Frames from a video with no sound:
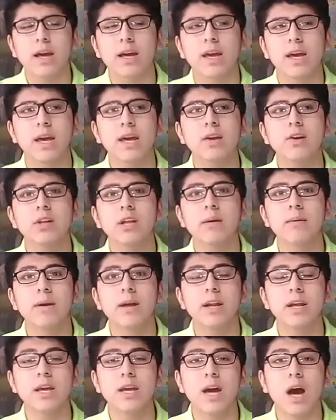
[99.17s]
que ello
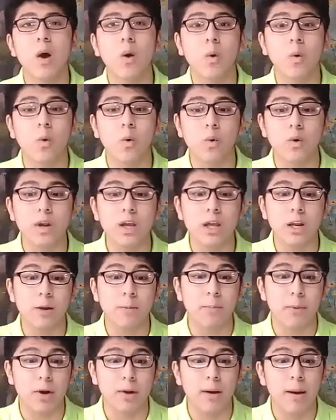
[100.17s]
debería
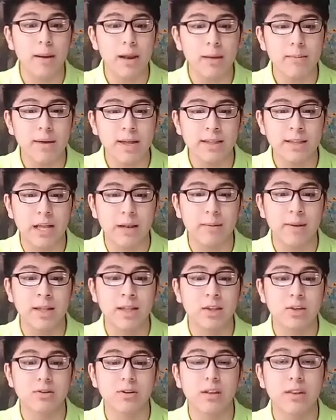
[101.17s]
ocurrir probablemente el
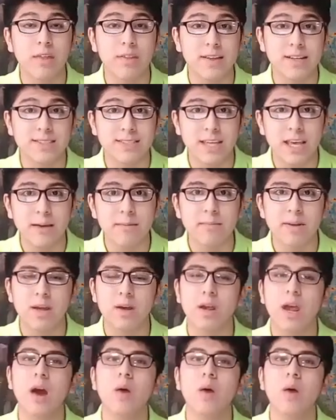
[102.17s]
21 de diciembre,